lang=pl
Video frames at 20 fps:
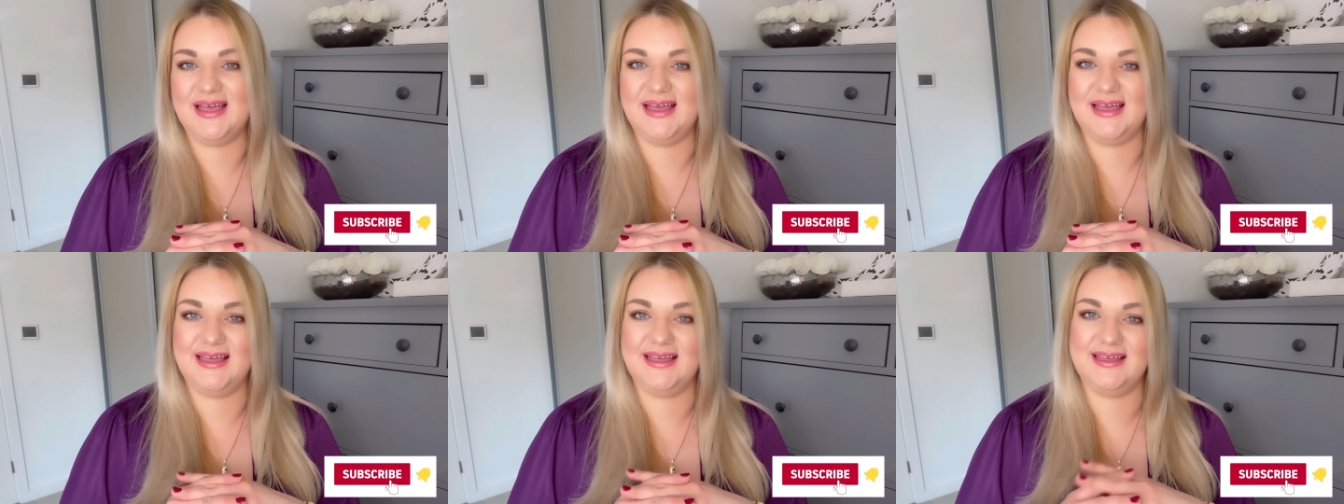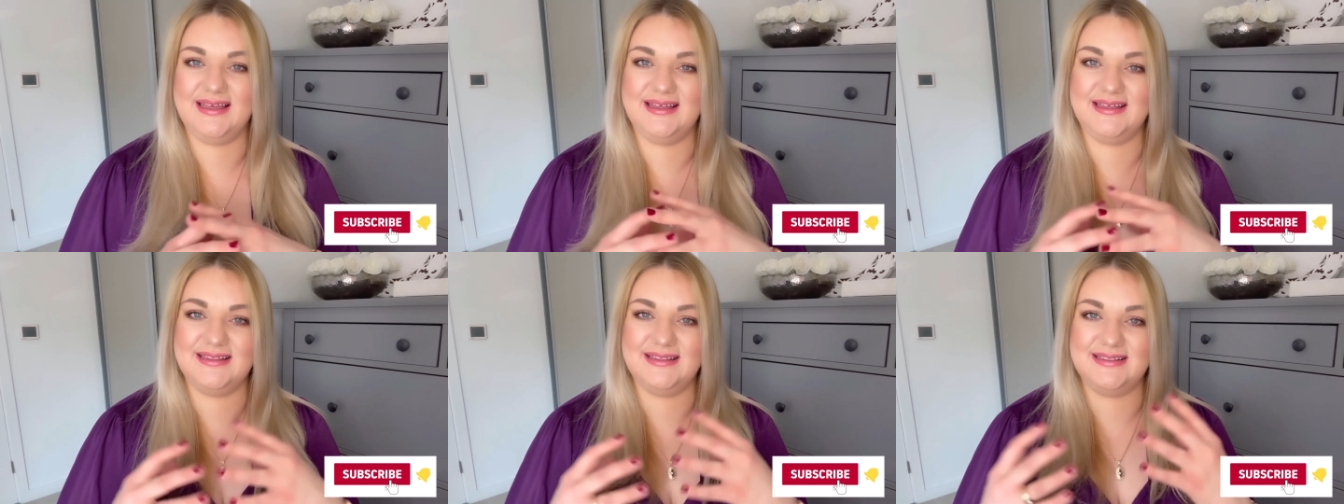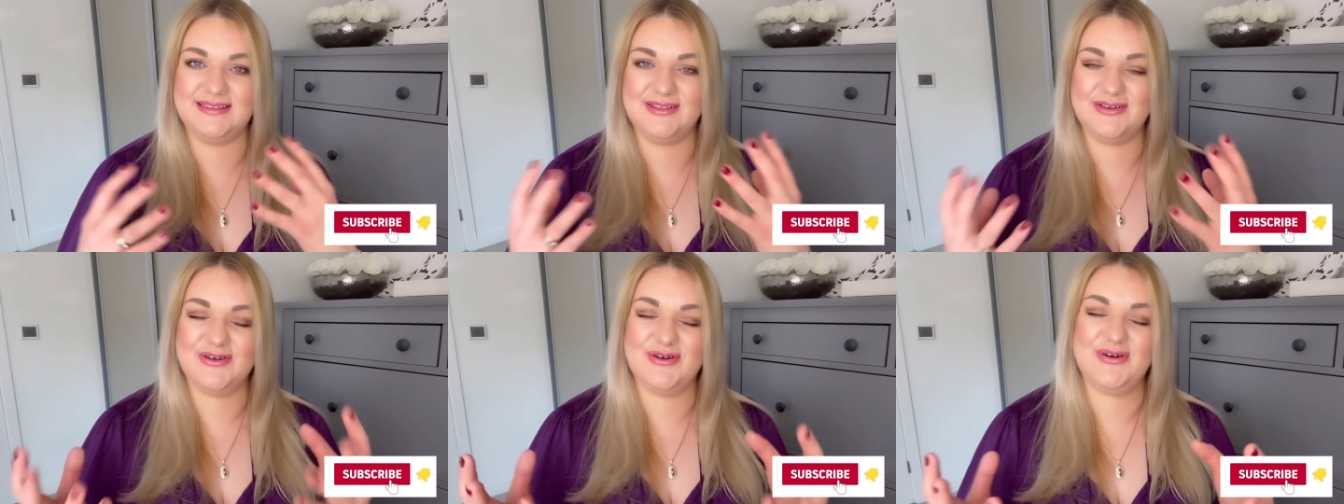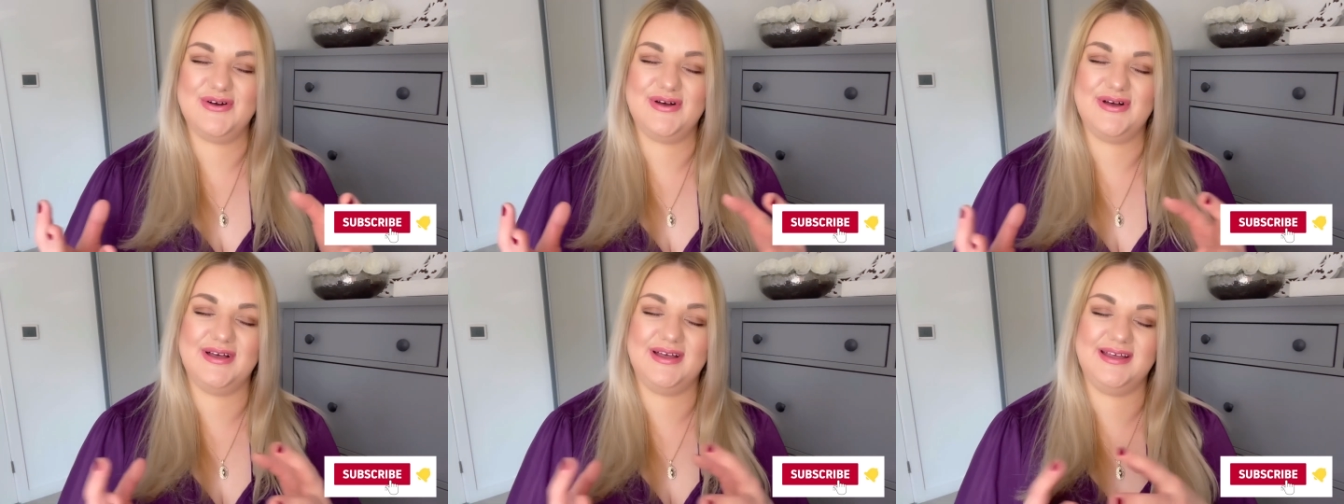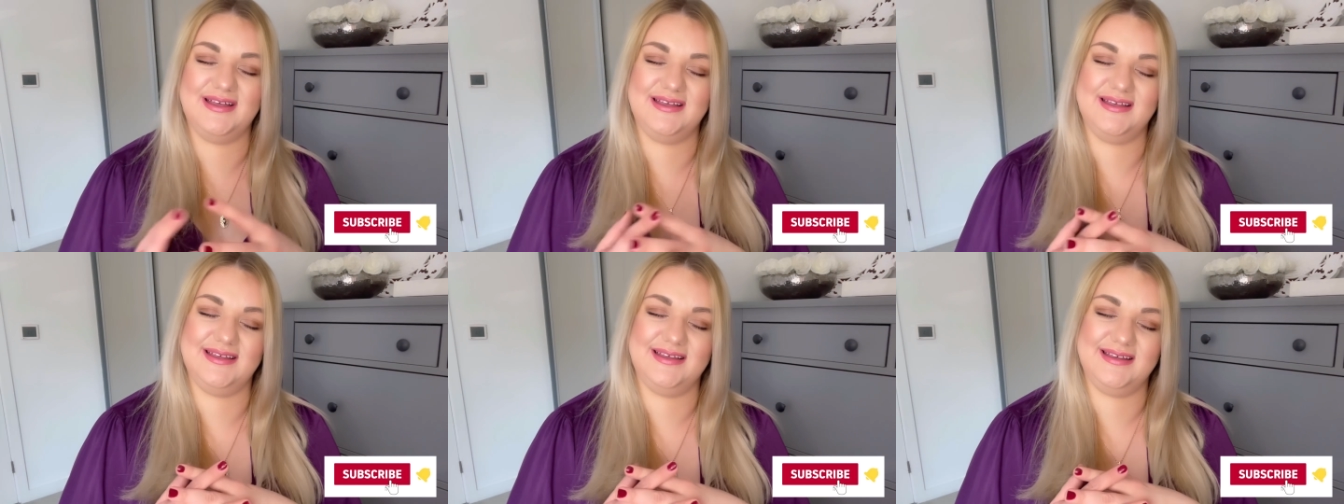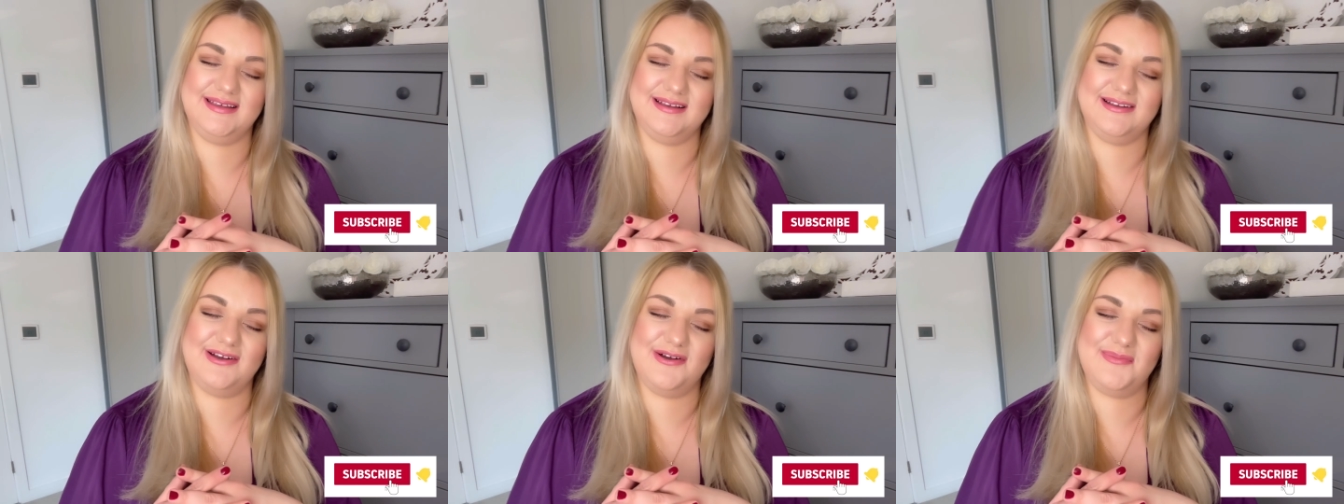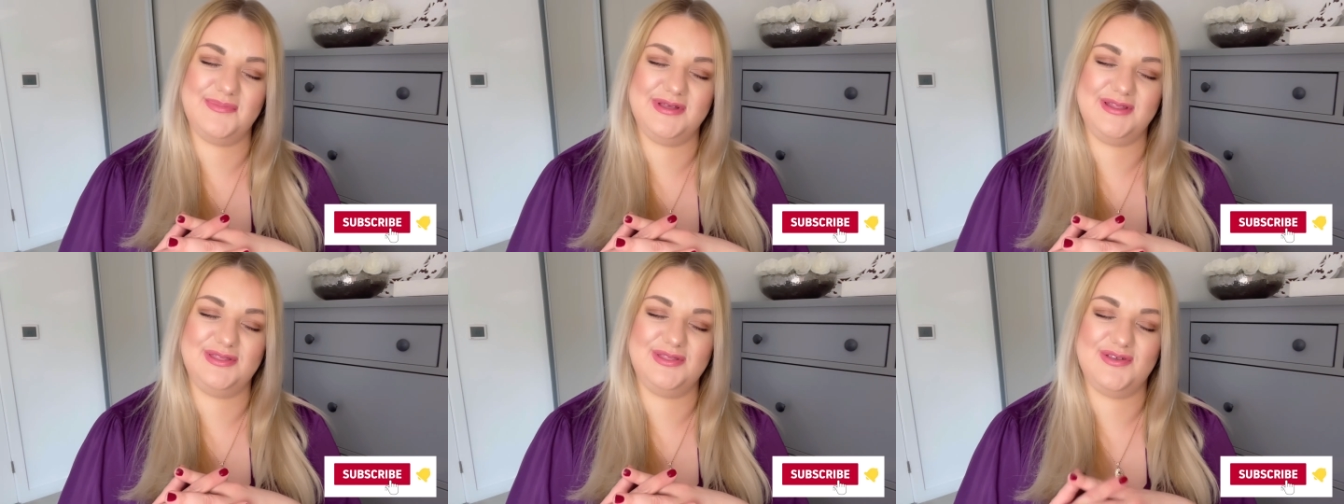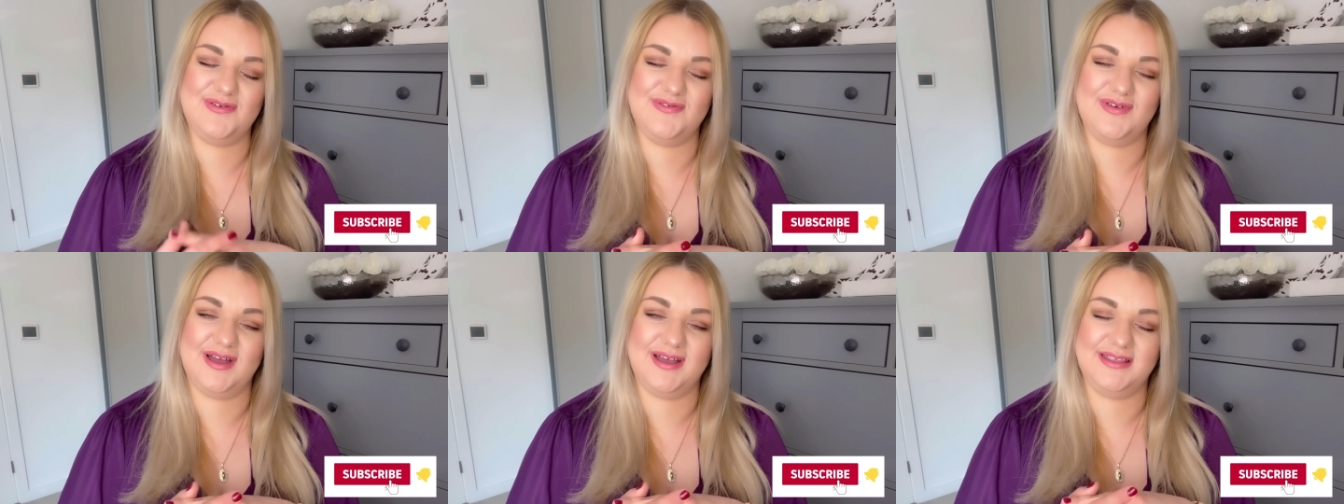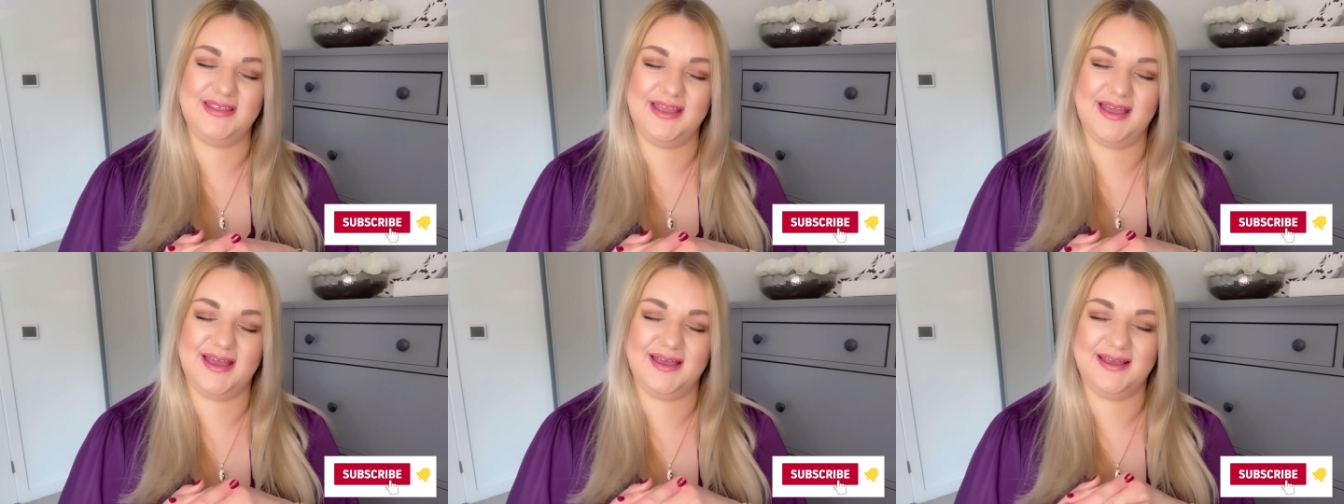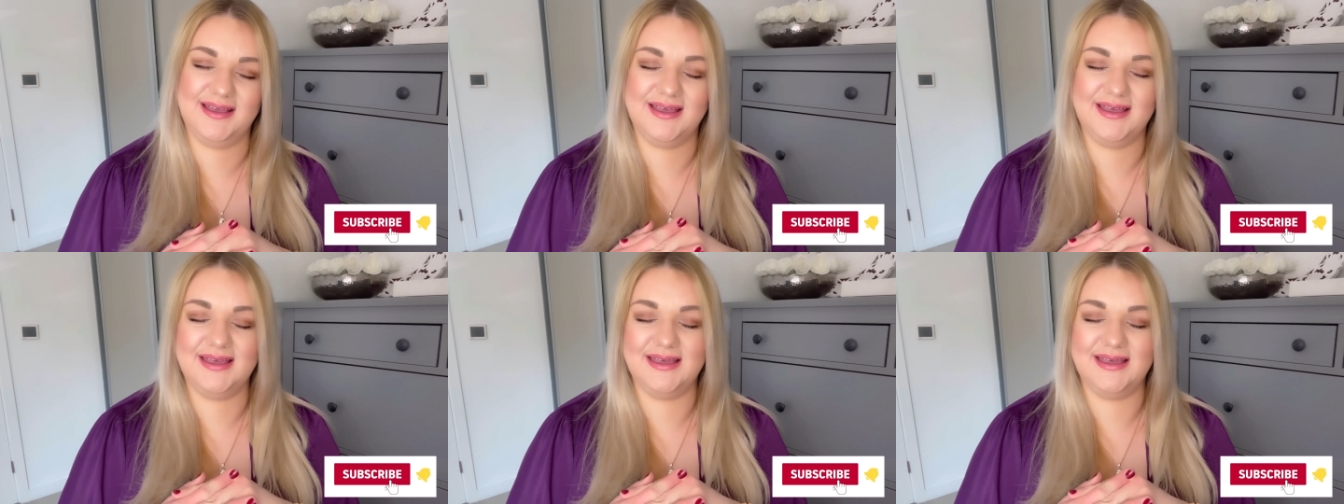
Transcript: E, do e, komentowania.